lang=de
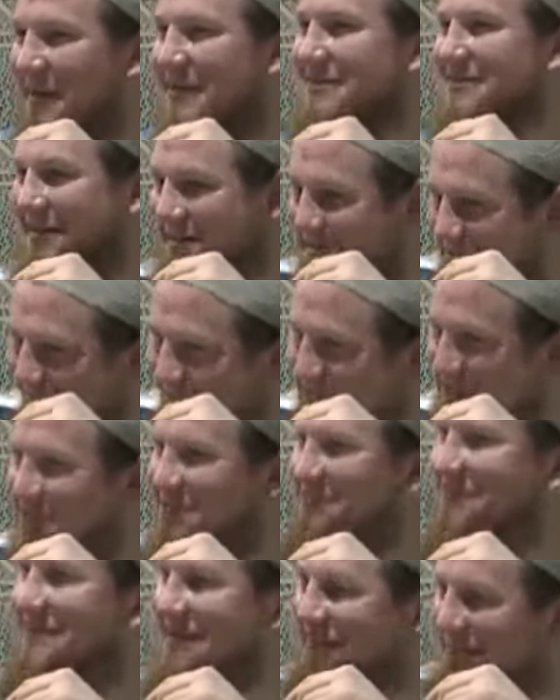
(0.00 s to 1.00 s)
Das heißt, du hast schon
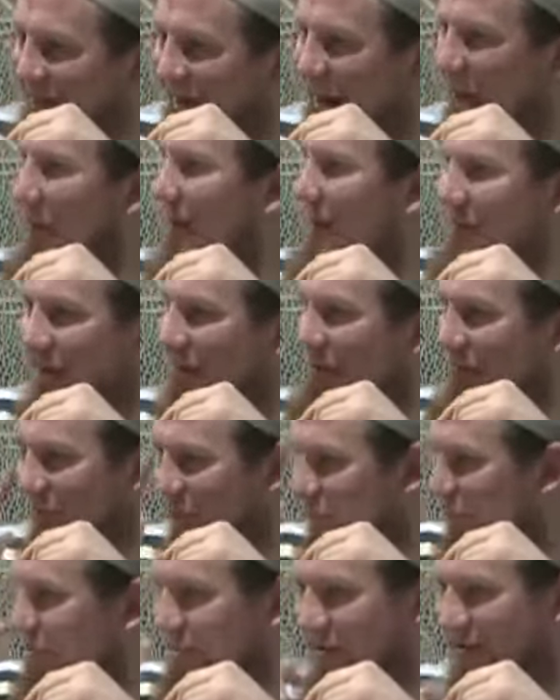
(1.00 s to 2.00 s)
mit dem Dauer gemacht,
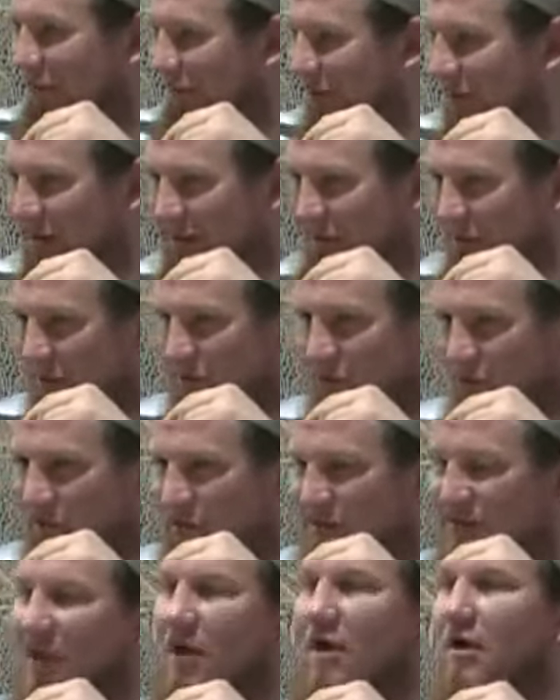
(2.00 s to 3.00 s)
bevor du die Frage
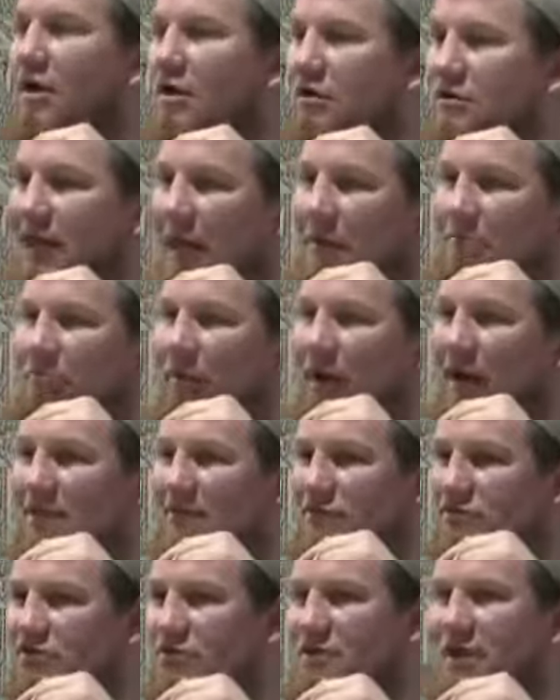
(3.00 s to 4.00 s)
beantwortest. Und dann
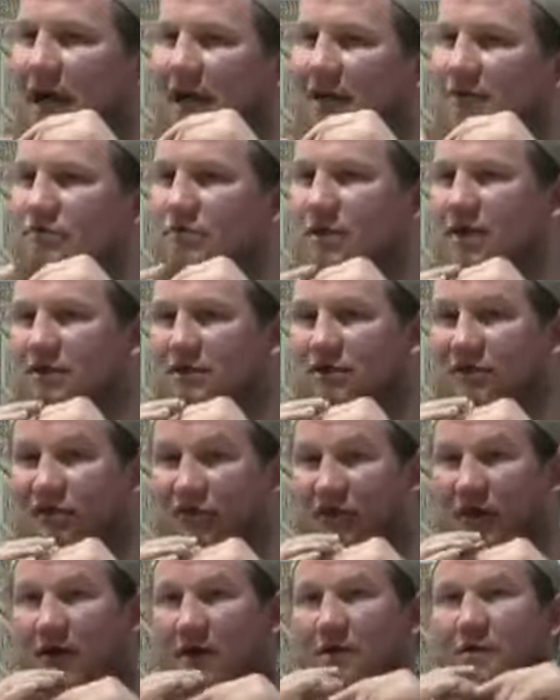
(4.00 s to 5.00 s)
beantwortest du die eine oder andere
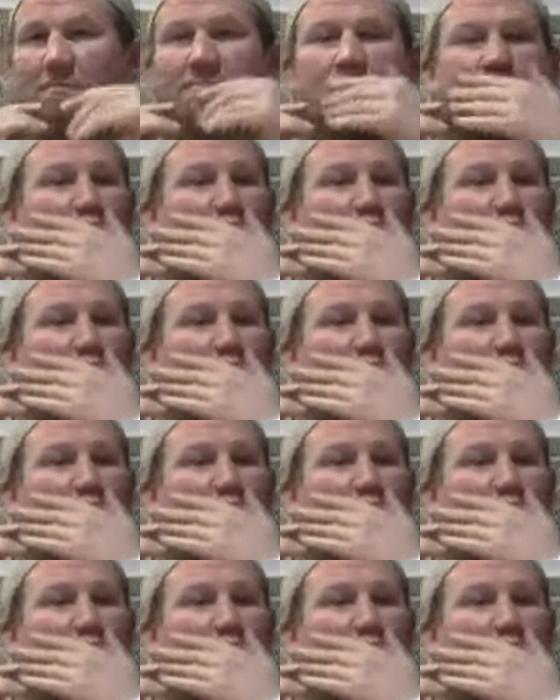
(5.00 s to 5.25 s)
Frage.